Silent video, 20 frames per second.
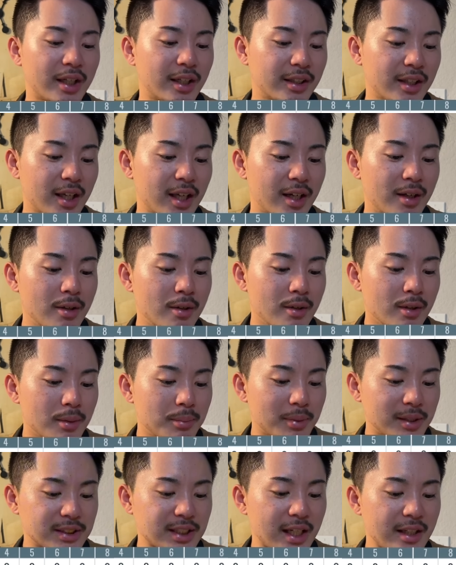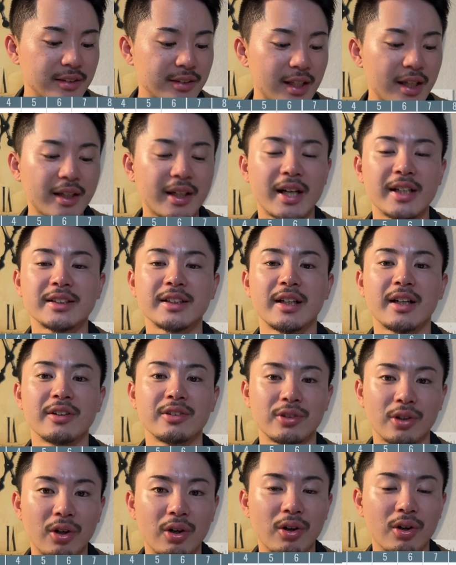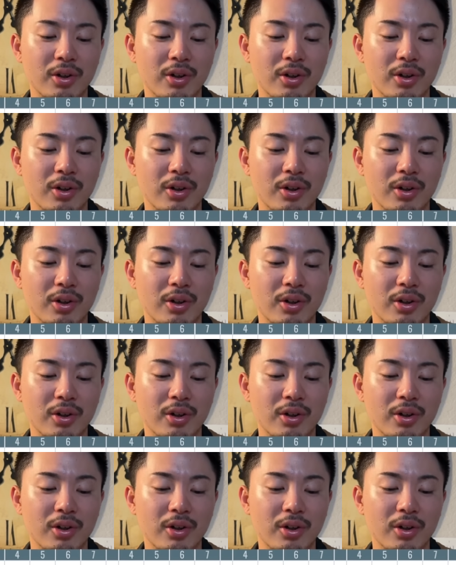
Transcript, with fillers: れて、まあ3点返されると。